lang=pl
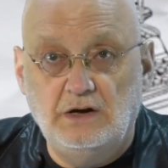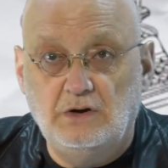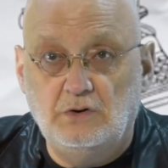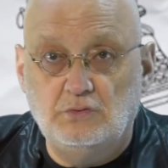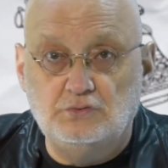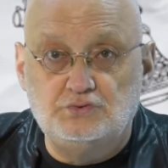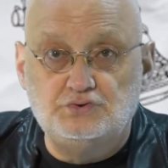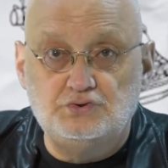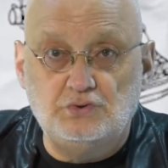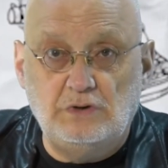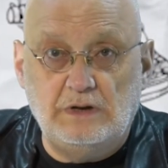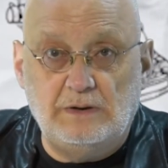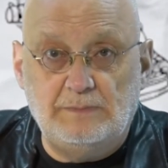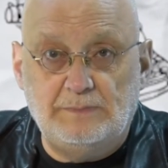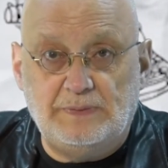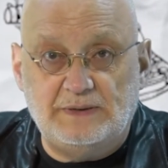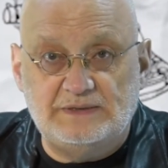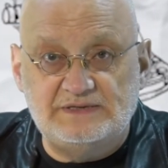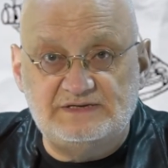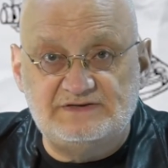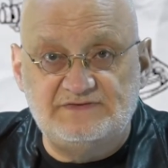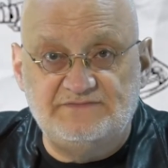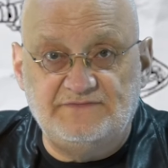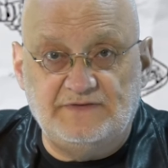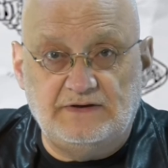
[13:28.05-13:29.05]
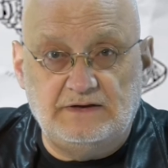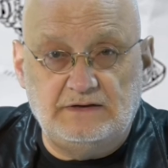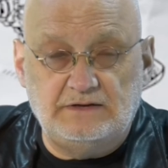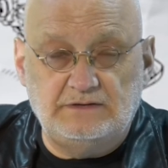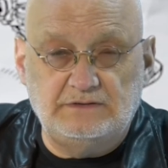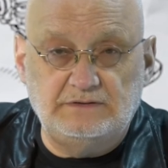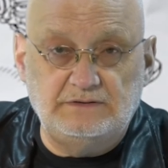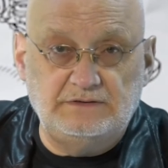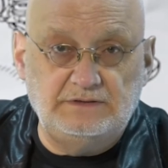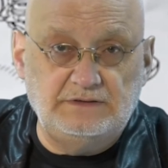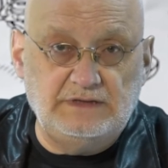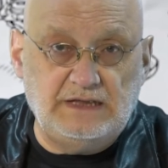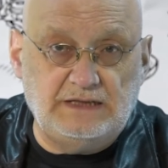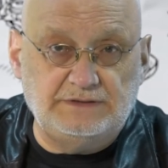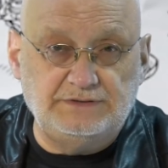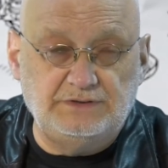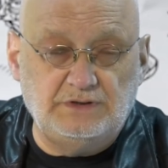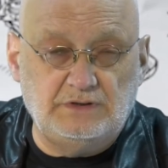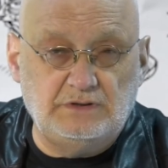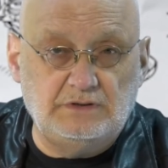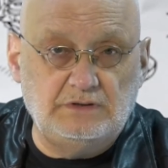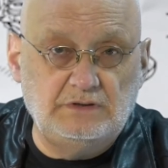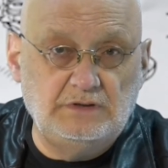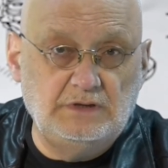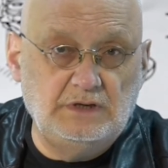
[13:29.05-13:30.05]
Uczulam Państwa na
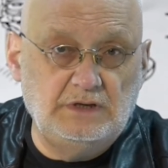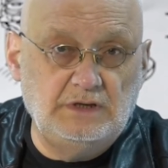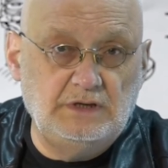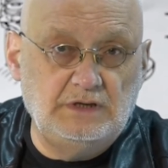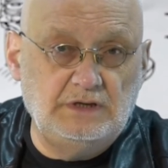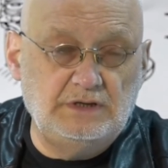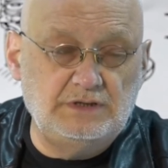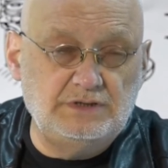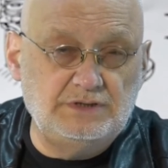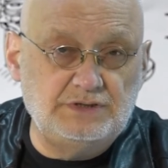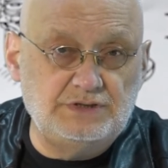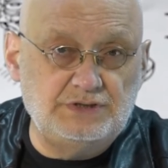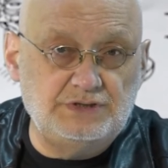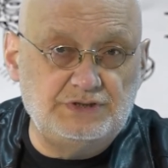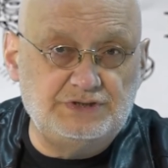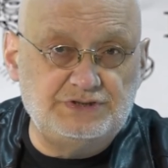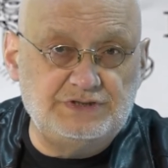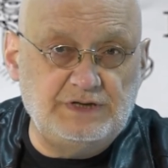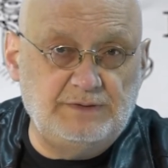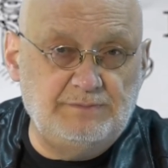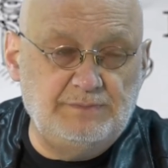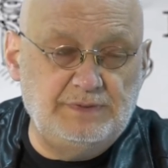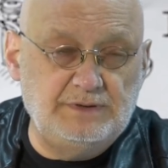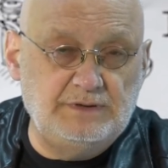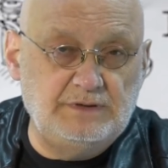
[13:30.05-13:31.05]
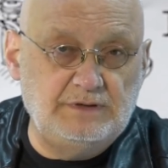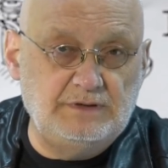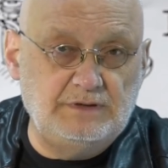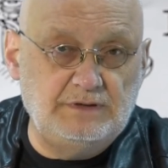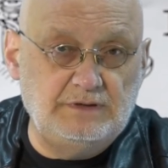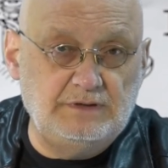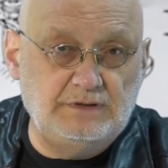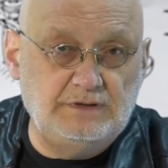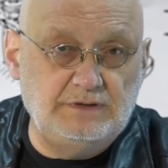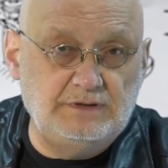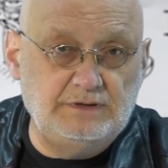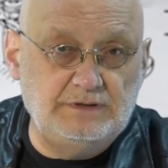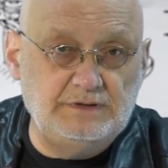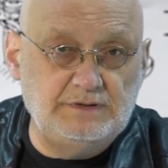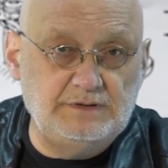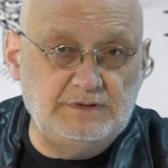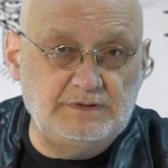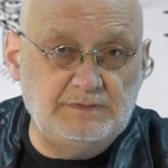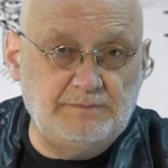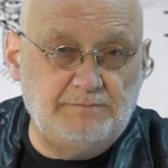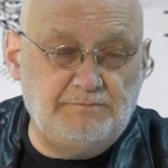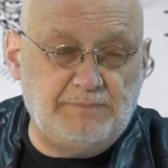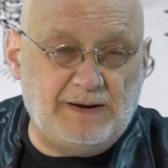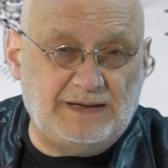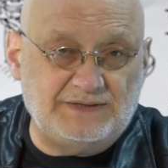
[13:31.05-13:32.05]
to, Y, żeby
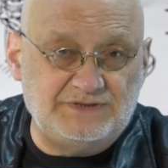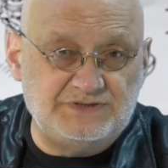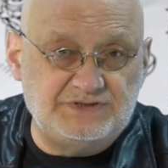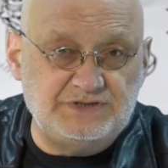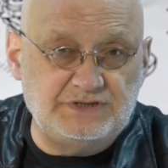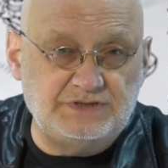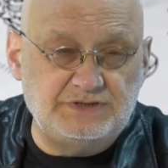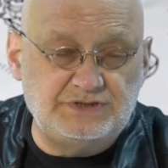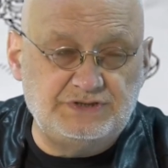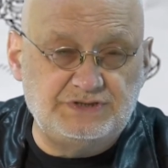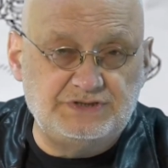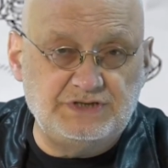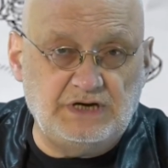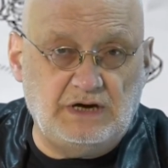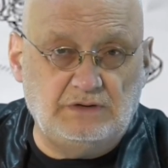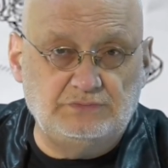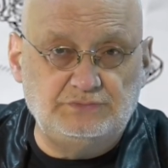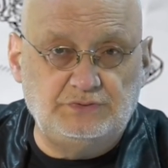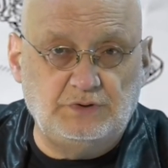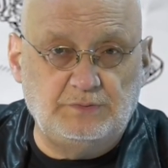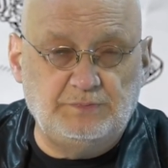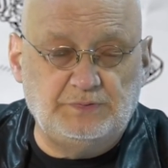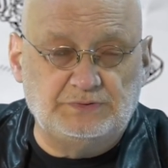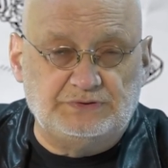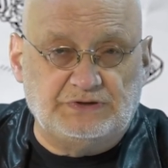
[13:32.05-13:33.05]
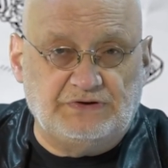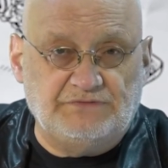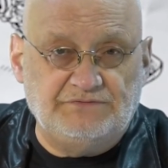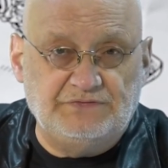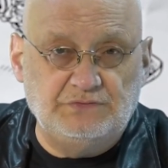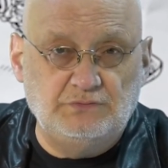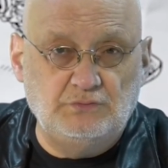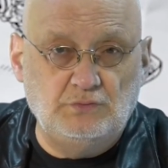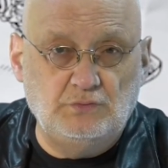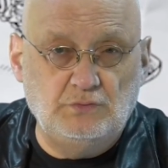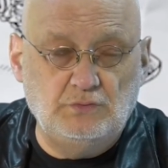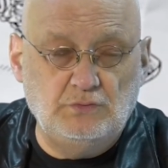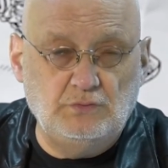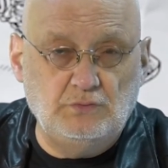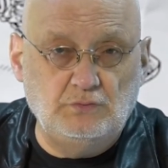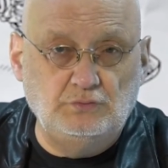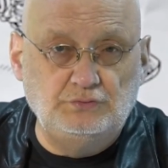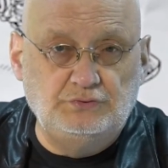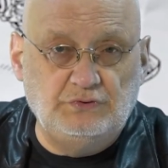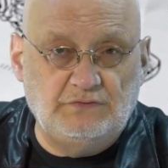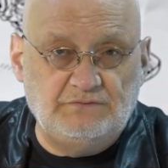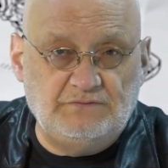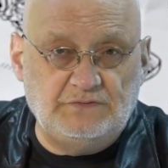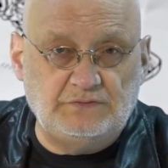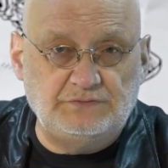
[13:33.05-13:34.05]
y, patrzeć, czy autor potrafił
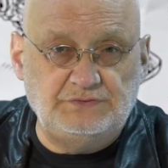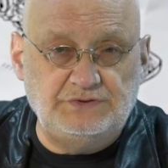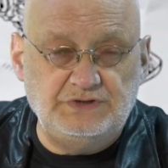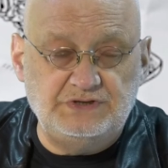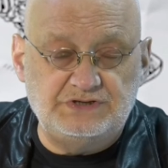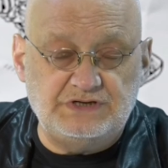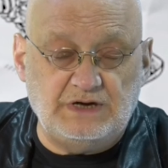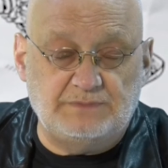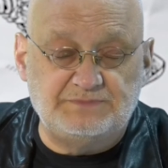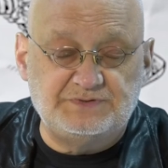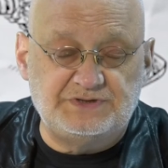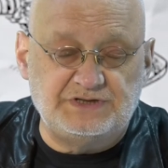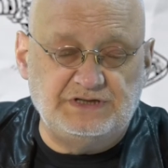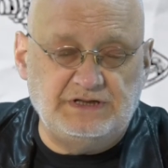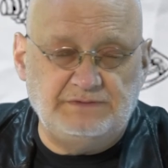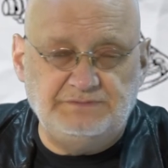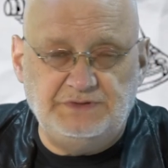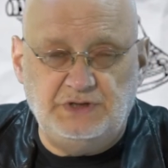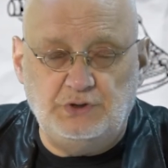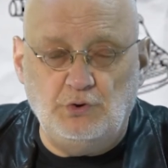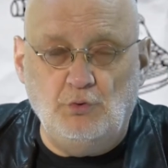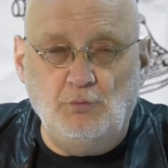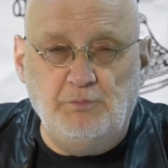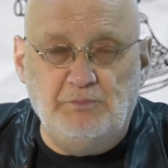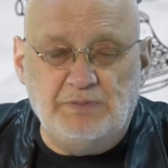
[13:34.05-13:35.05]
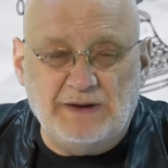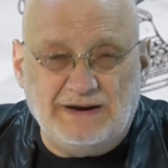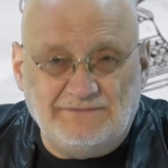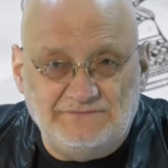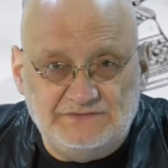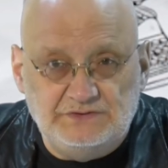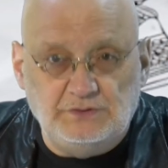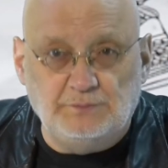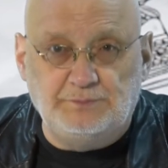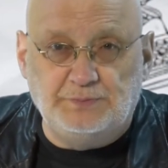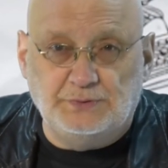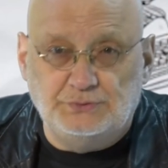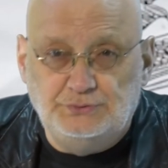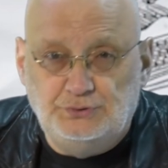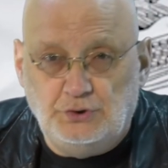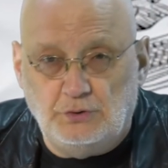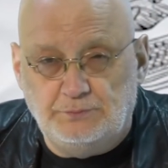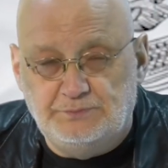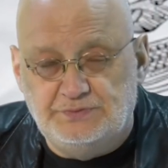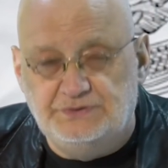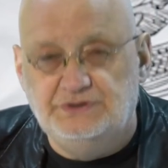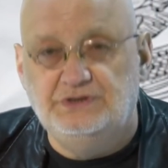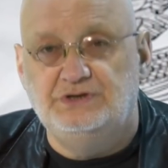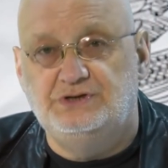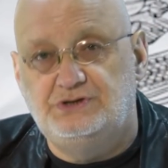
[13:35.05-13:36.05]
udowodnić, a przynajmniej
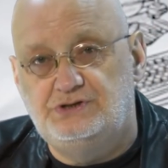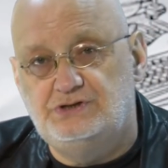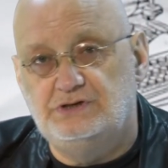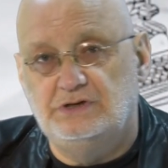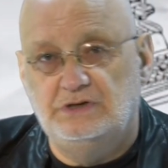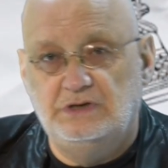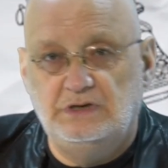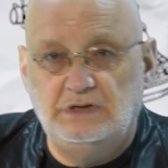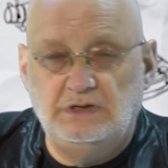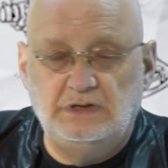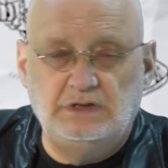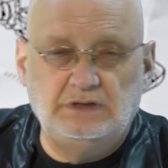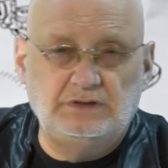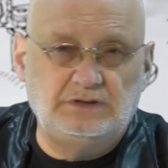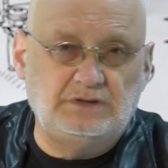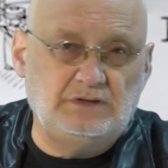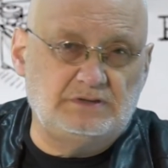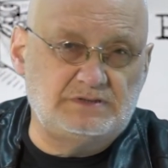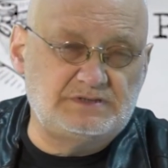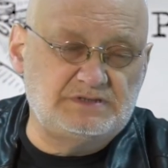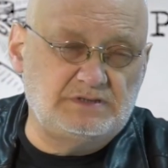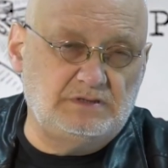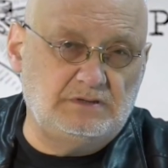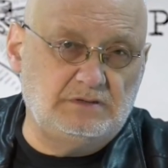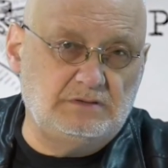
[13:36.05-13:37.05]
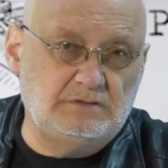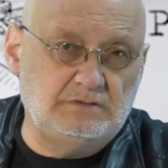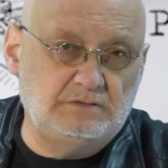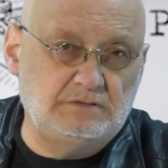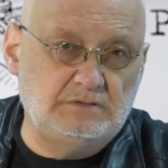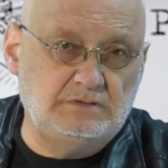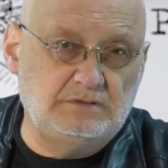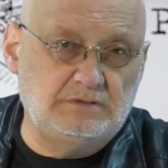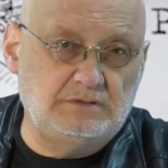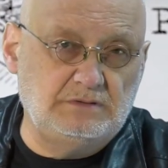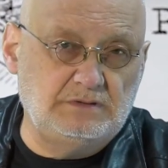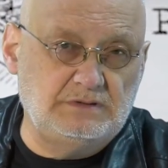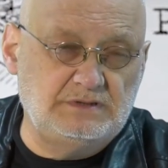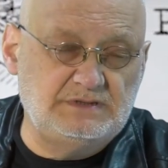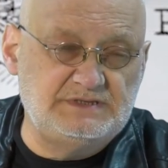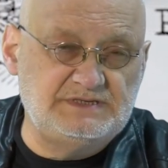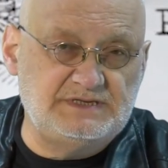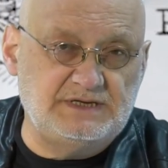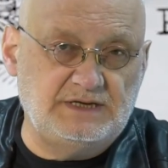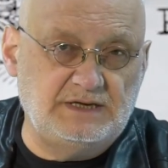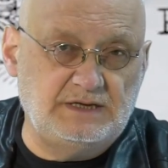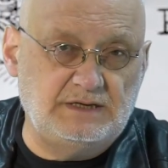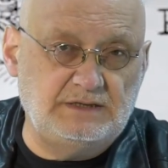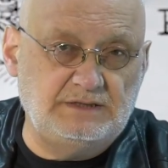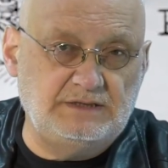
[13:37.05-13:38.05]
uprawdopodobnić to, co y,
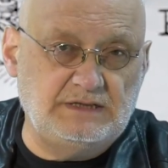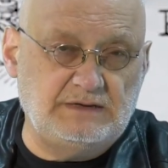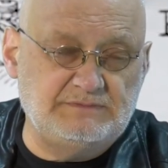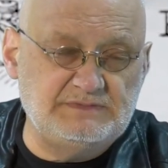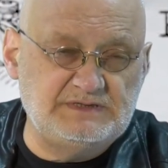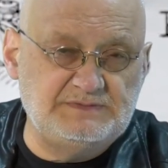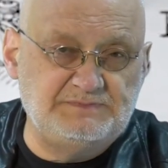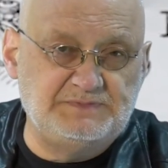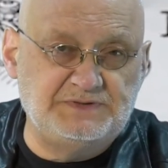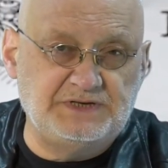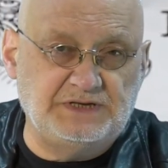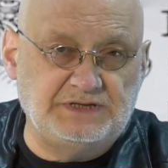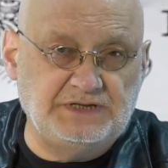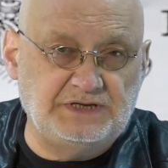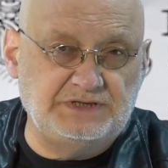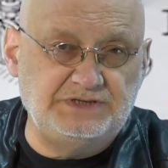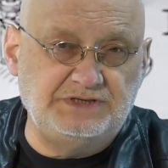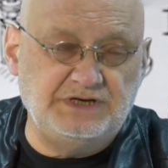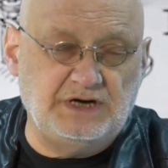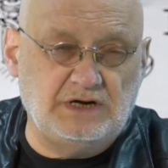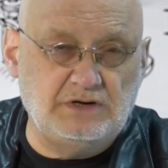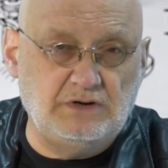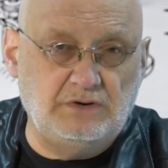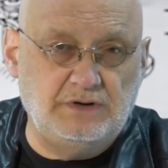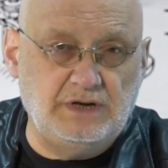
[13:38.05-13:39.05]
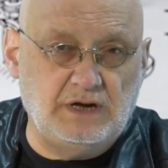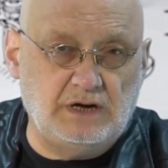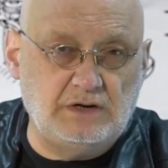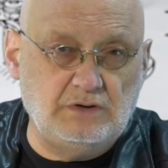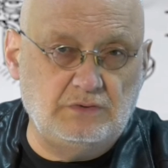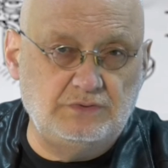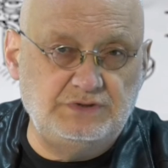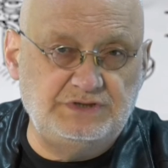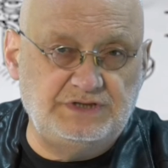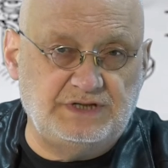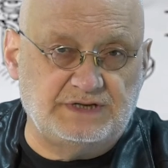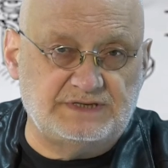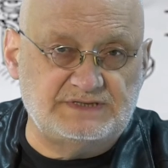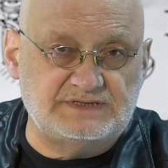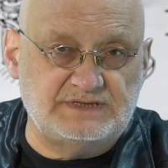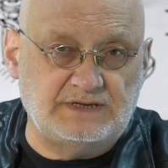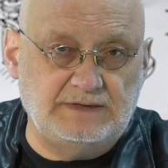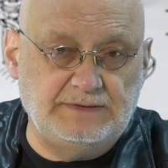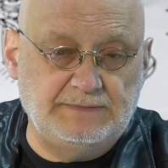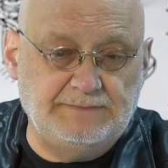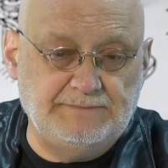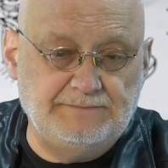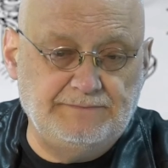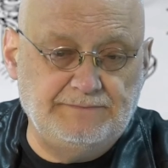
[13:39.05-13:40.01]
chce nam sprzedać jako jakąś tezę.